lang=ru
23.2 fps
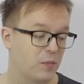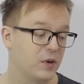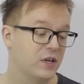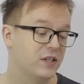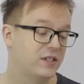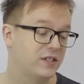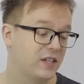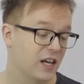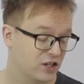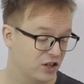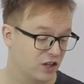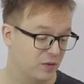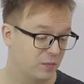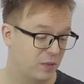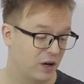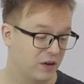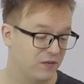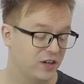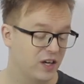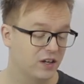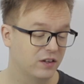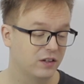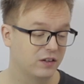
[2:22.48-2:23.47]
Присяжный
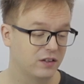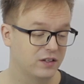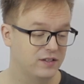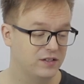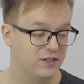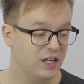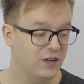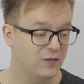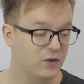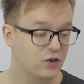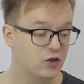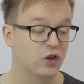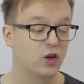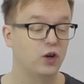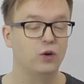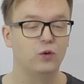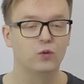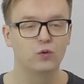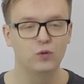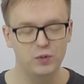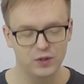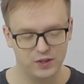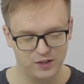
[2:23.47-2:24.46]
поверенный Лысевич
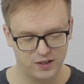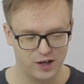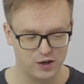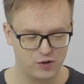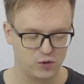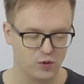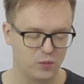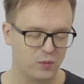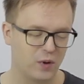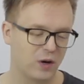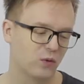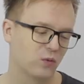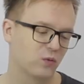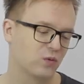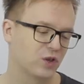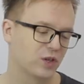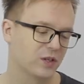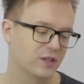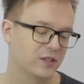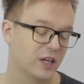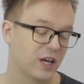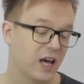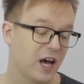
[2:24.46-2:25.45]
любит хорошо
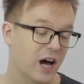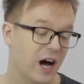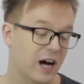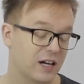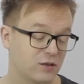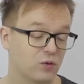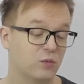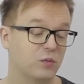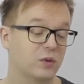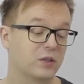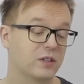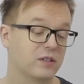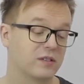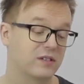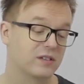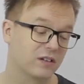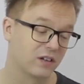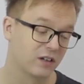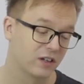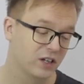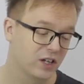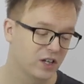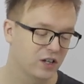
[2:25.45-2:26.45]
покушать. Особенно
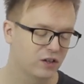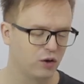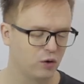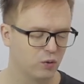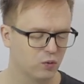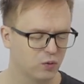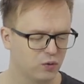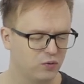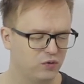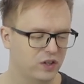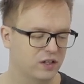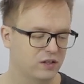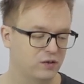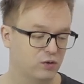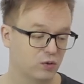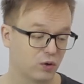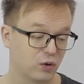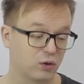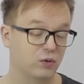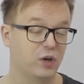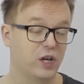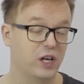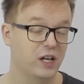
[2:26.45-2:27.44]
сыры, трюфели,
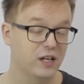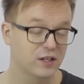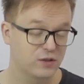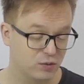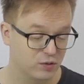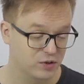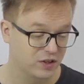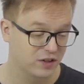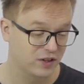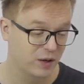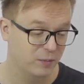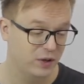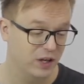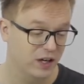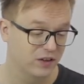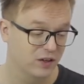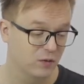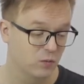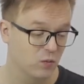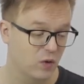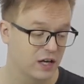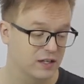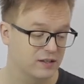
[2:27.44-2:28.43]
тертую редьку с
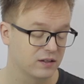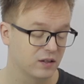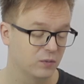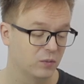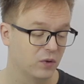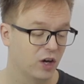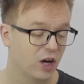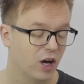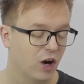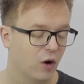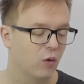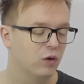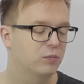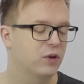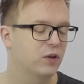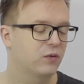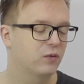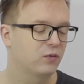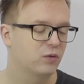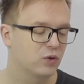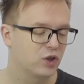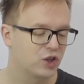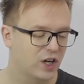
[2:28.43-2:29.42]
конопляным маслом. Он
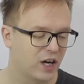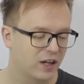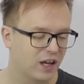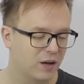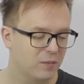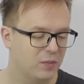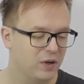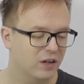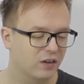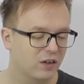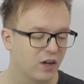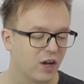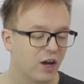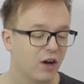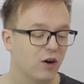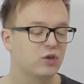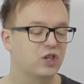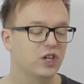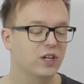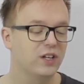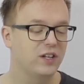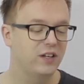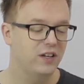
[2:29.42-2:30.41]
предвкушал обед,
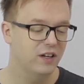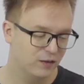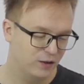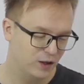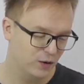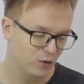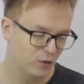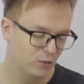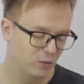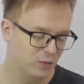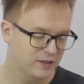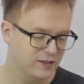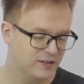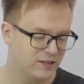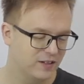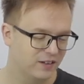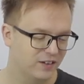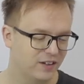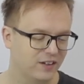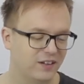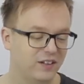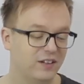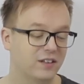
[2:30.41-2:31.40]
уже ел его
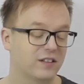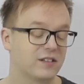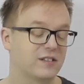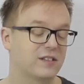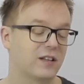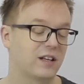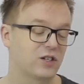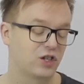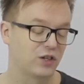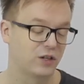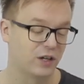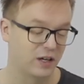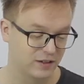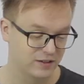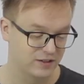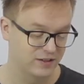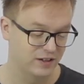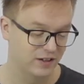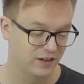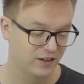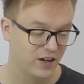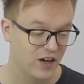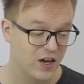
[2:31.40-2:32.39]
мысленно и
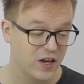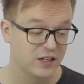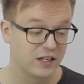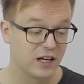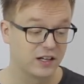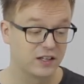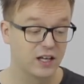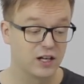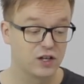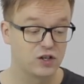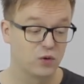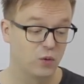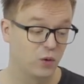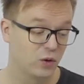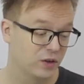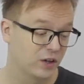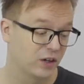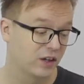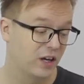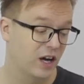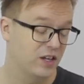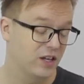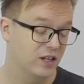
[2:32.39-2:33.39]
наслаждался. Когда же он,
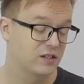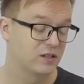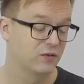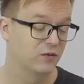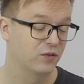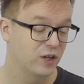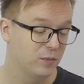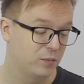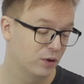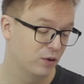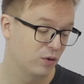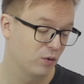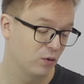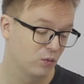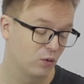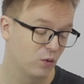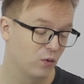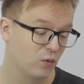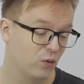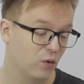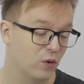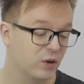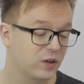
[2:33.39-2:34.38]
наконец, выпил
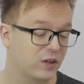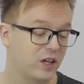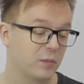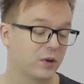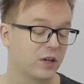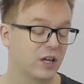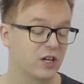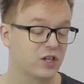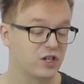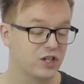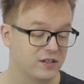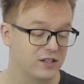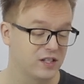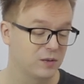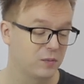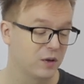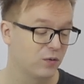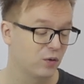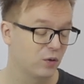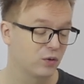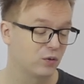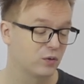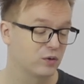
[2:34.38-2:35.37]
рюмку водки и положил себе
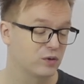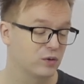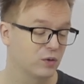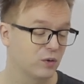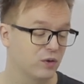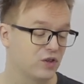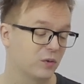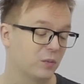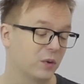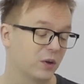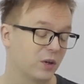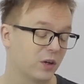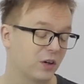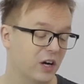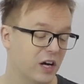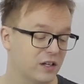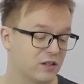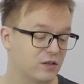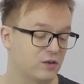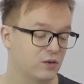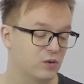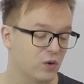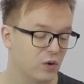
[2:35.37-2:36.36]
в рот кусочек балыка
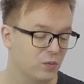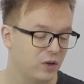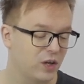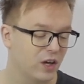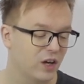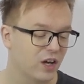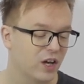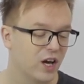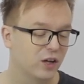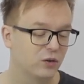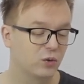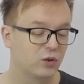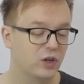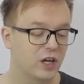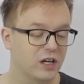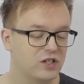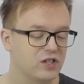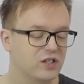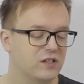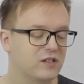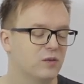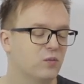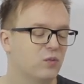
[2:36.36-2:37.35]
из семги, то
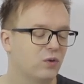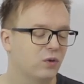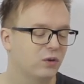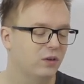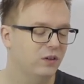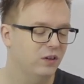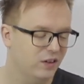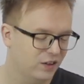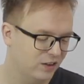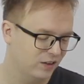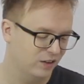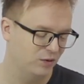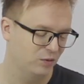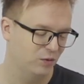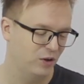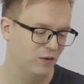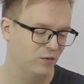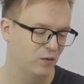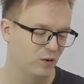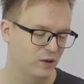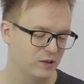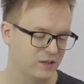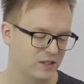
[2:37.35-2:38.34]
даже замурлыкал от
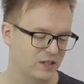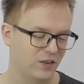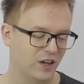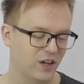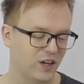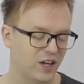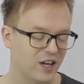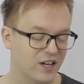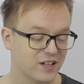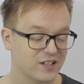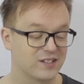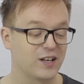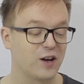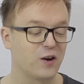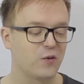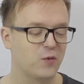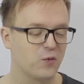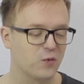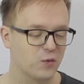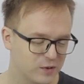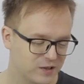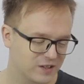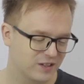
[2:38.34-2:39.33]
удовольствия.
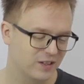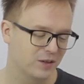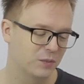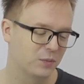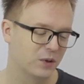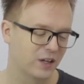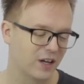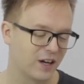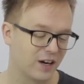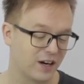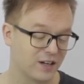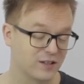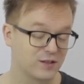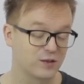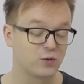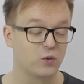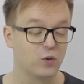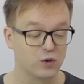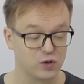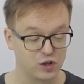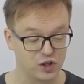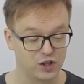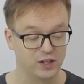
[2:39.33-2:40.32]
Закуска была
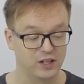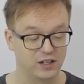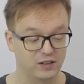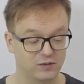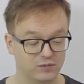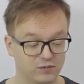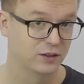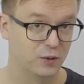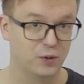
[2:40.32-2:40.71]
роскошная.